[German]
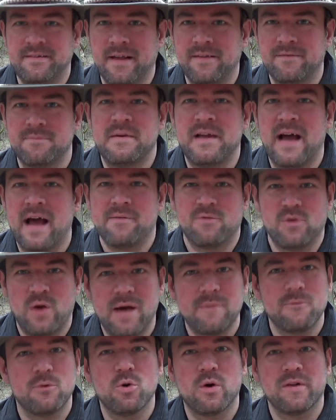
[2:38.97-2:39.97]
das mit also
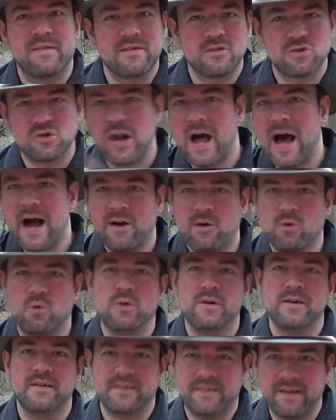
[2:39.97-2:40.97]
einem kurzen Schlag
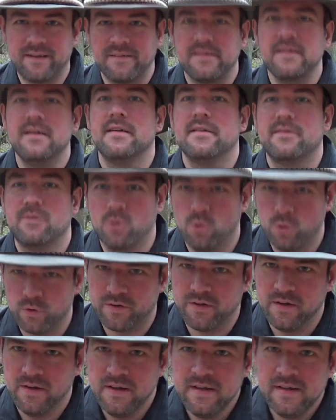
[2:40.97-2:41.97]
und das Tier ist
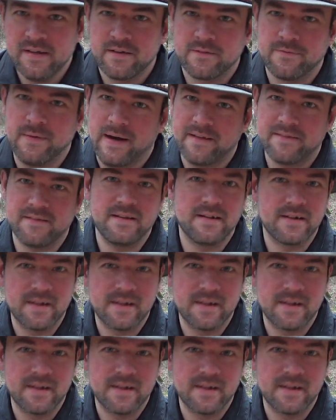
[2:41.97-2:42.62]
tot quasi.